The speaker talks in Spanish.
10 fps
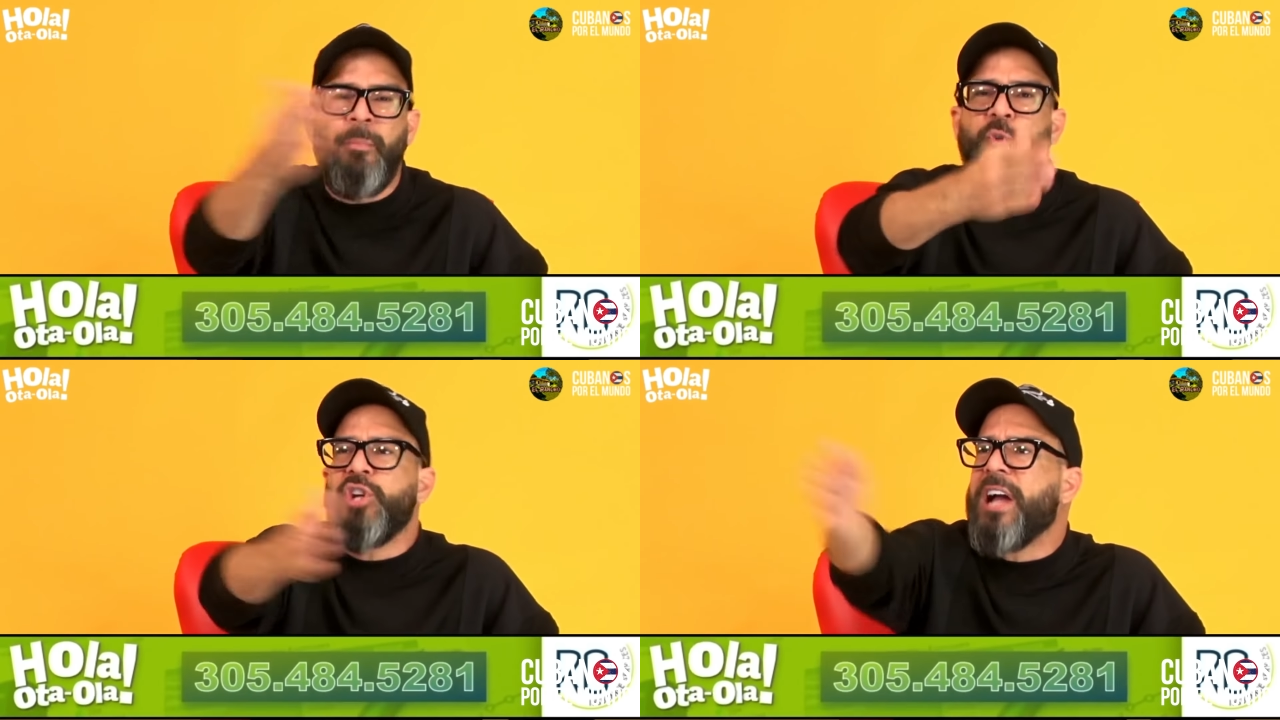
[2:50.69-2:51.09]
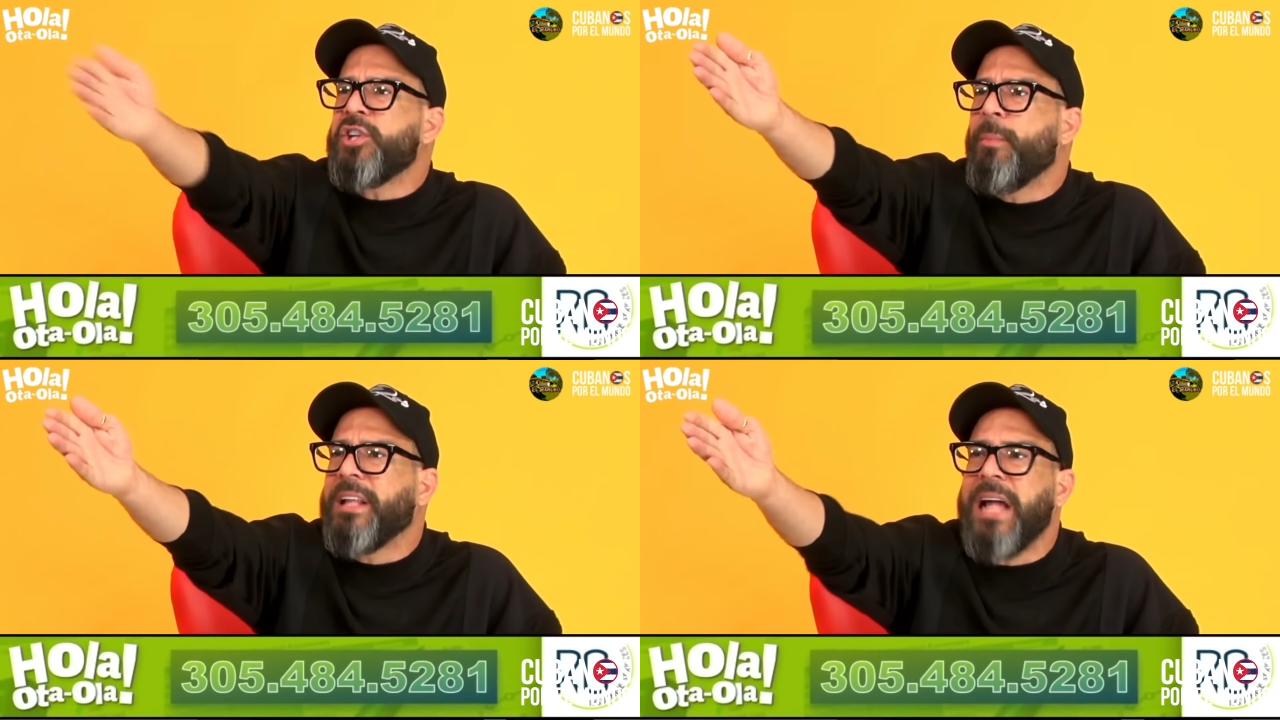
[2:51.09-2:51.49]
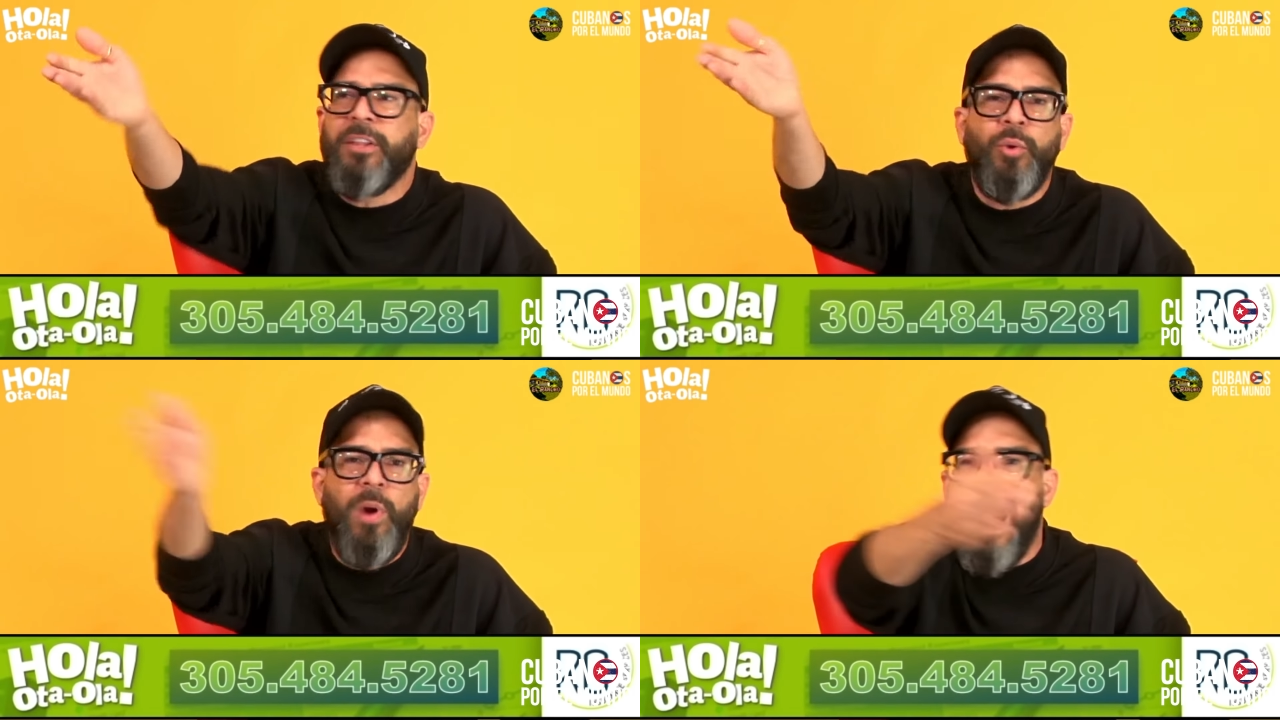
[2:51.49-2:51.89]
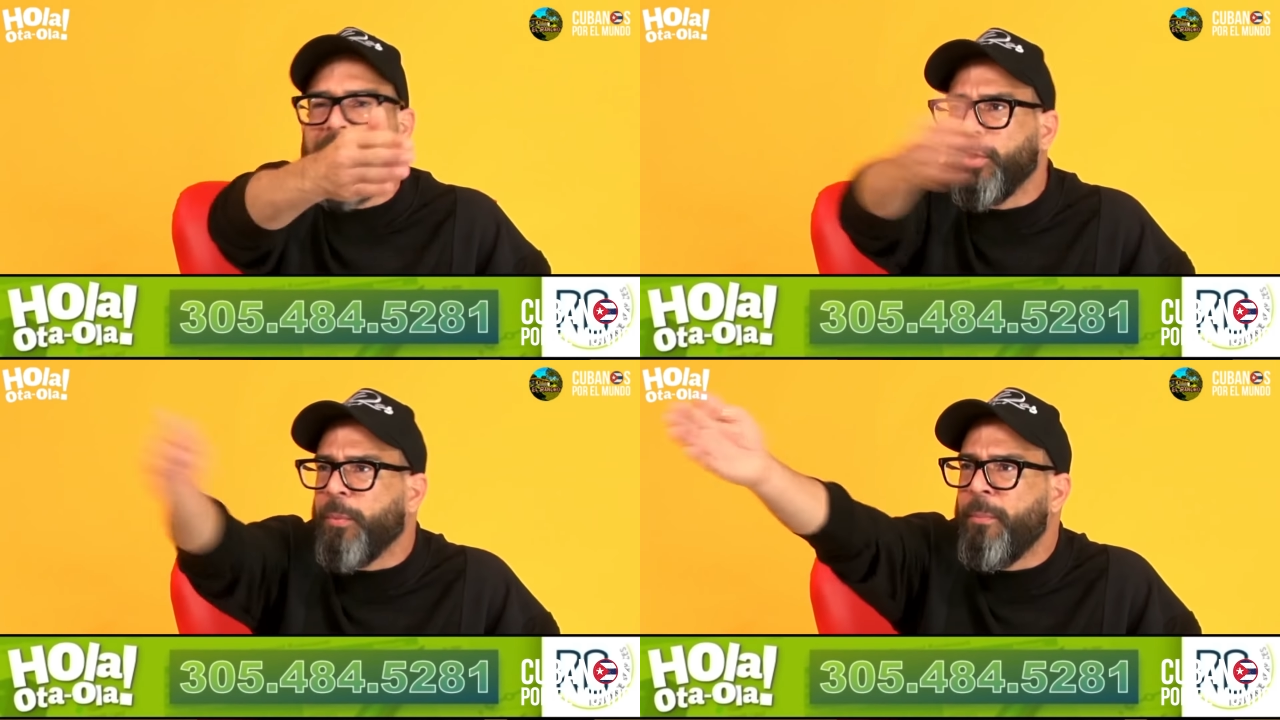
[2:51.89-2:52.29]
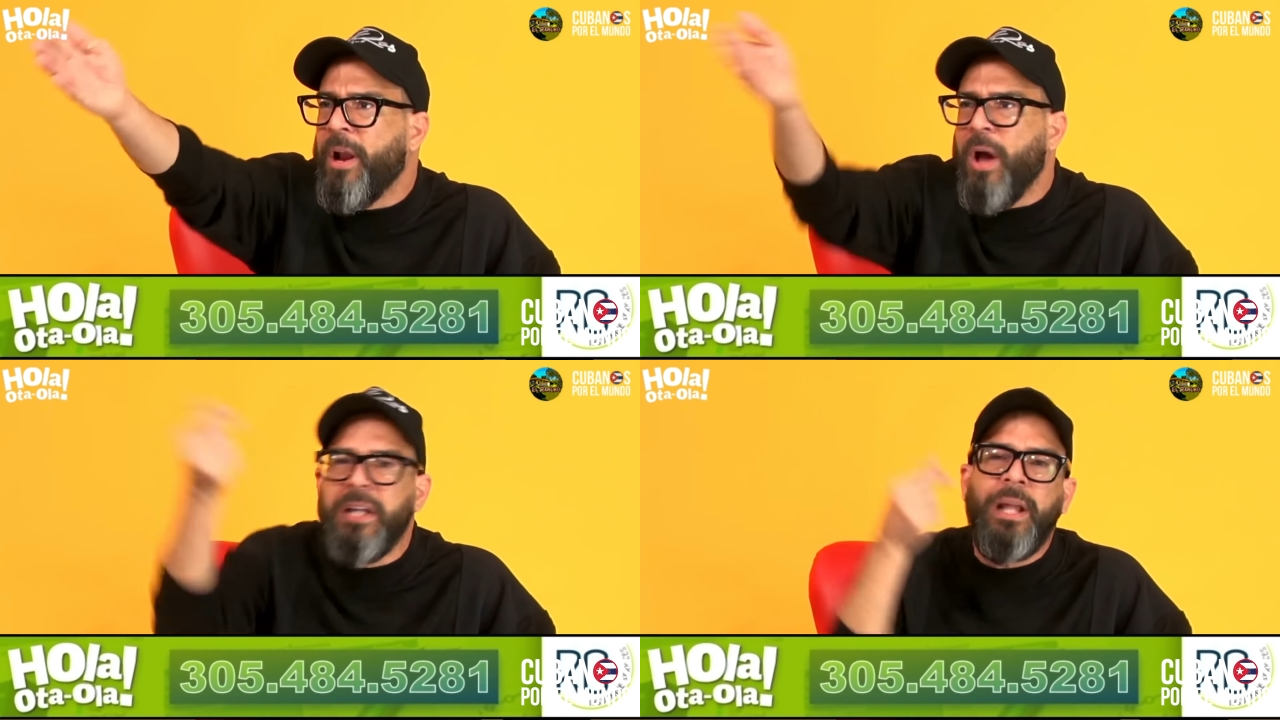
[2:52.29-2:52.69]
muchacho matando un gato.
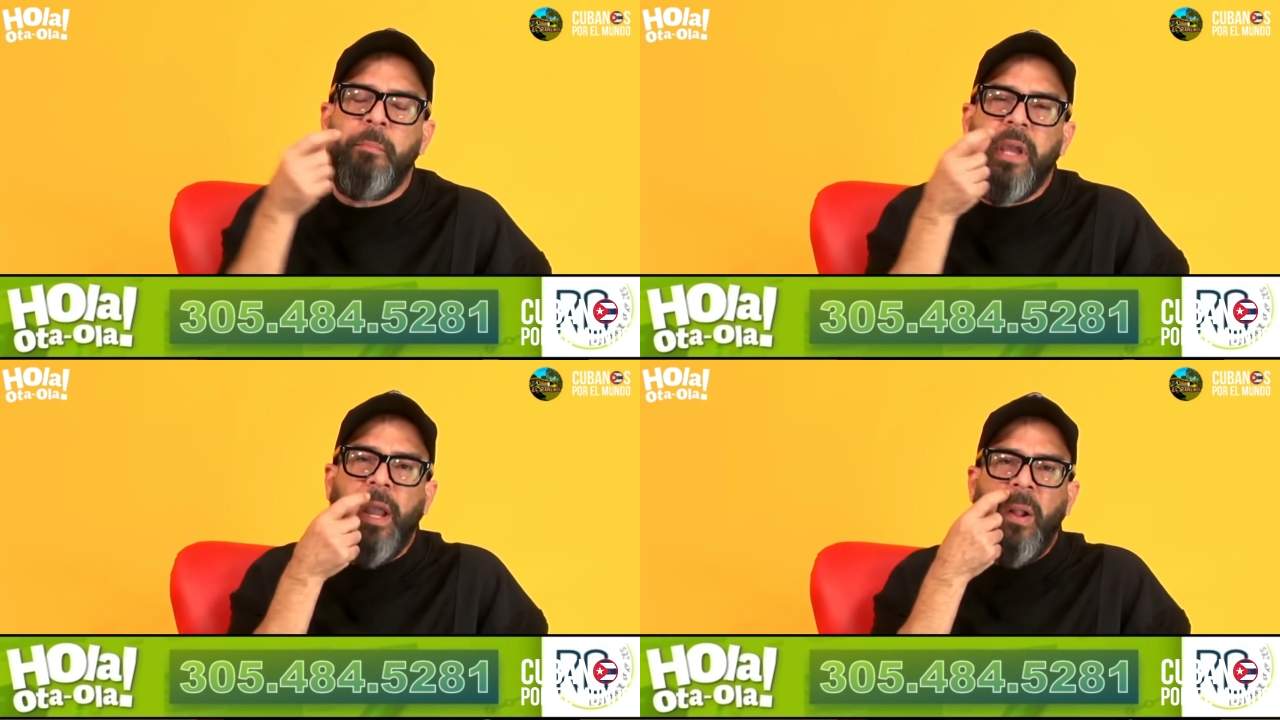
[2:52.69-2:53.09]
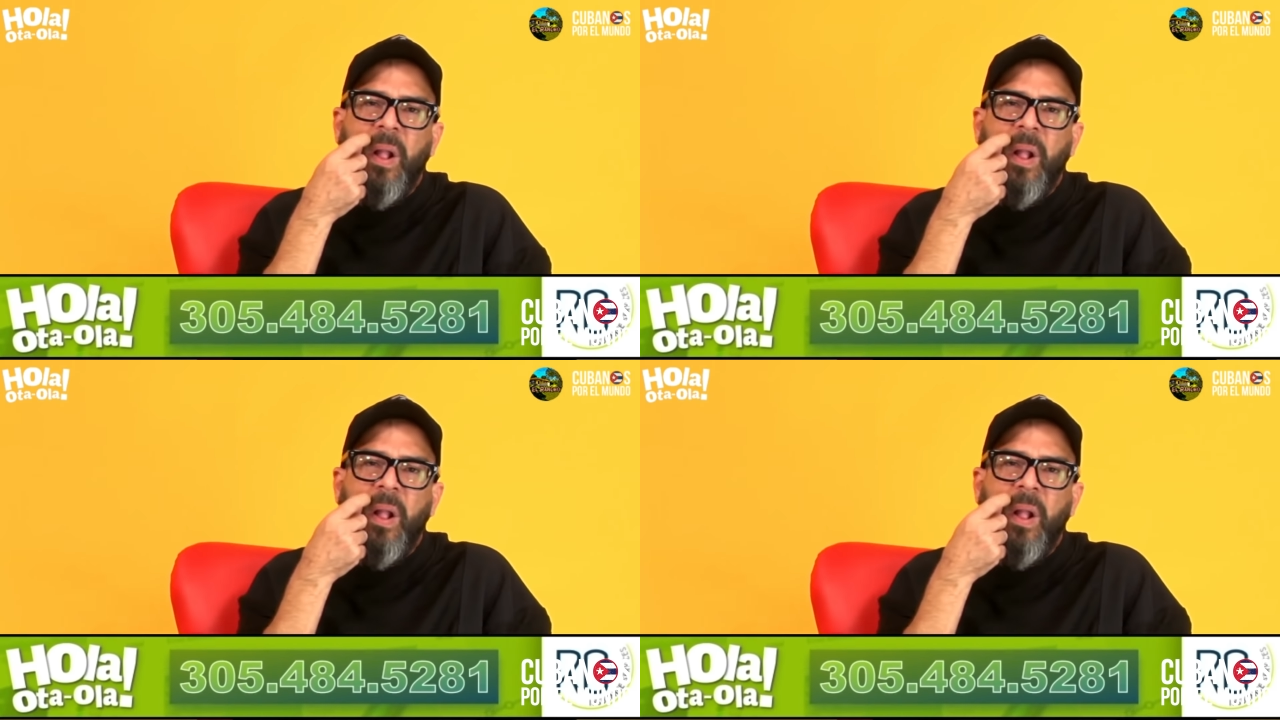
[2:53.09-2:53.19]
Pónmelo ahí también.